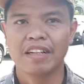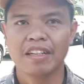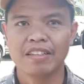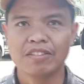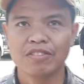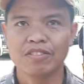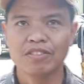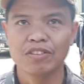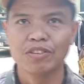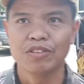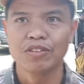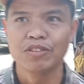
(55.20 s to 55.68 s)

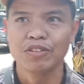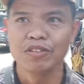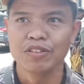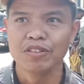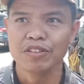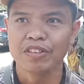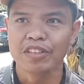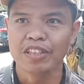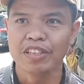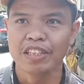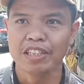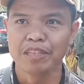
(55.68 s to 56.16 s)
Untuk
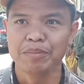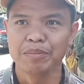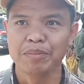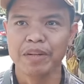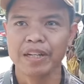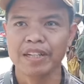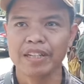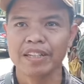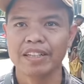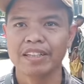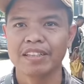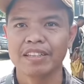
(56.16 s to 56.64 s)
ke
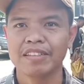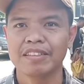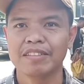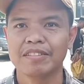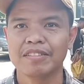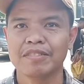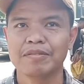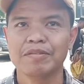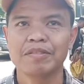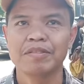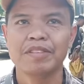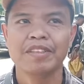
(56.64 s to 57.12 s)
depan
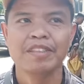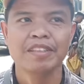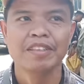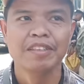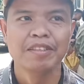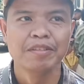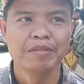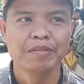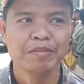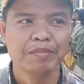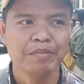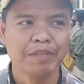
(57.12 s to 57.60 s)

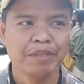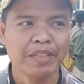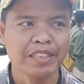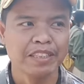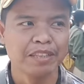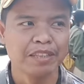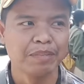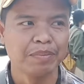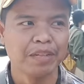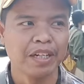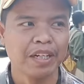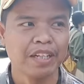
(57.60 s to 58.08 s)

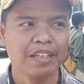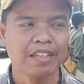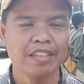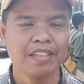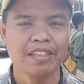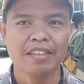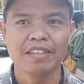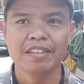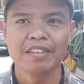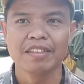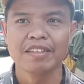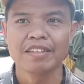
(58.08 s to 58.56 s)
Gibran
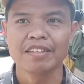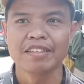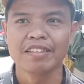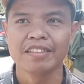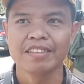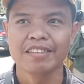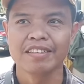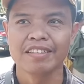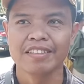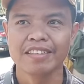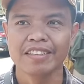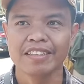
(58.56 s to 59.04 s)

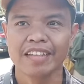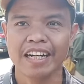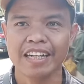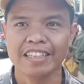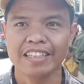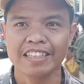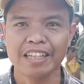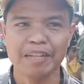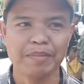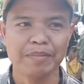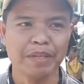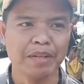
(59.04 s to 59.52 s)
jangan
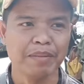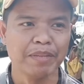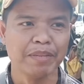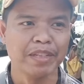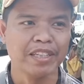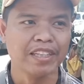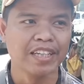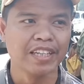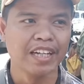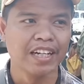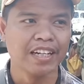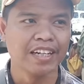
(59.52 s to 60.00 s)
sampai
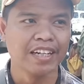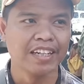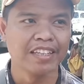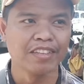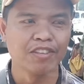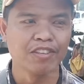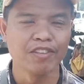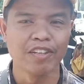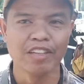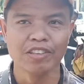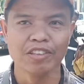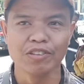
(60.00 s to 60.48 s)
meninggalkan
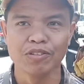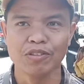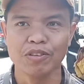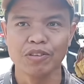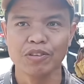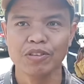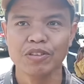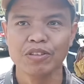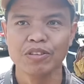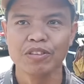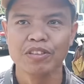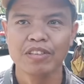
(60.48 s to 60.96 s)
kota Solo